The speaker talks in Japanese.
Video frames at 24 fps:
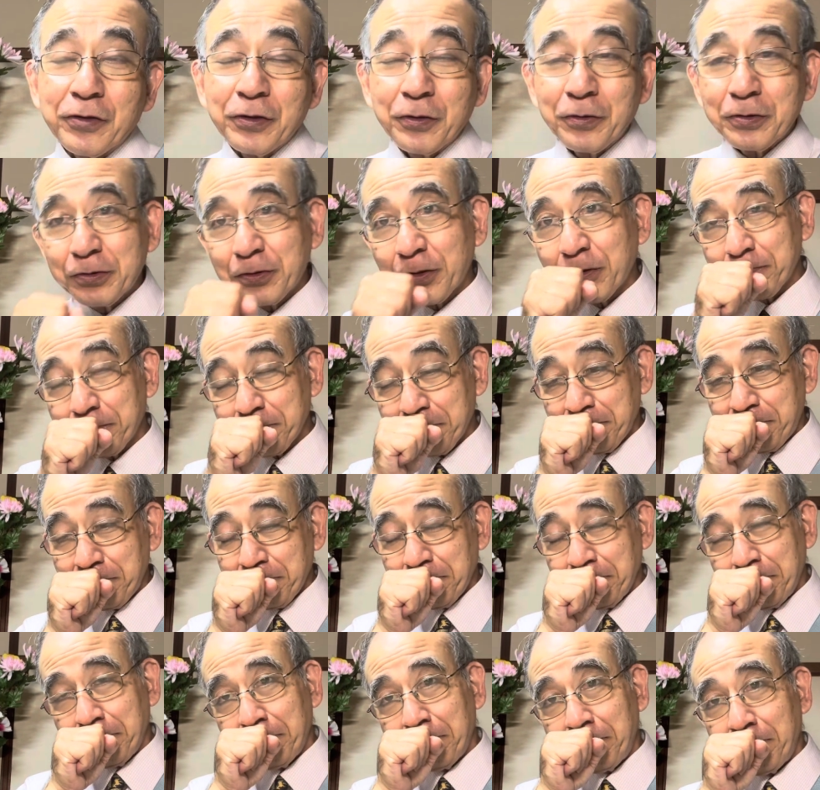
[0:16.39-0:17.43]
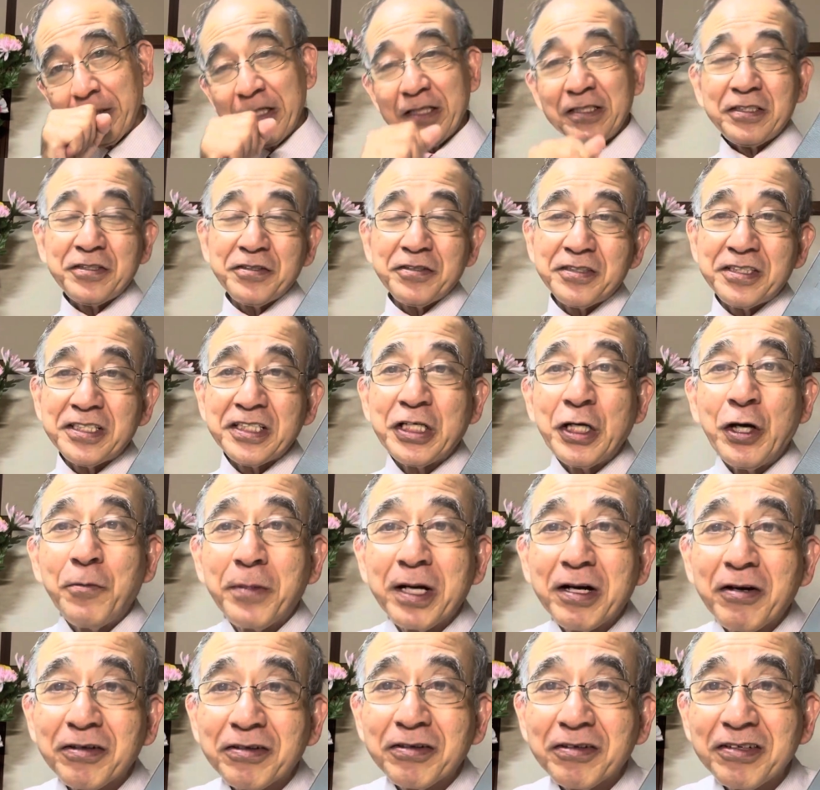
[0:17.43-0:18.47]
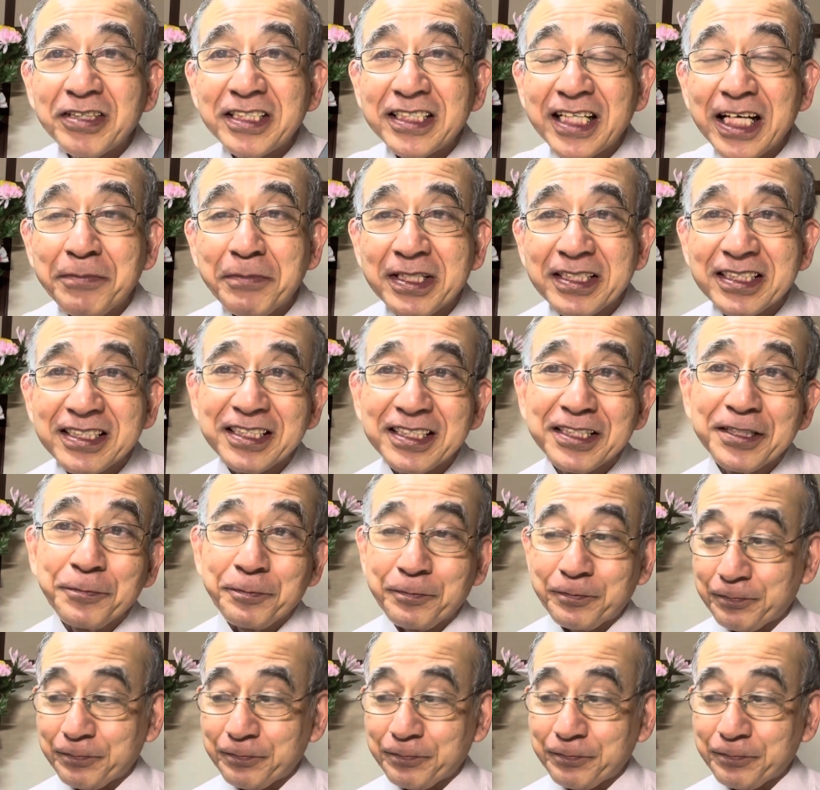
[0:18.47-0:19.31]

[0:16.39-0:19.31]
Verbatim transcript: 夜の11時を回ろうとしています。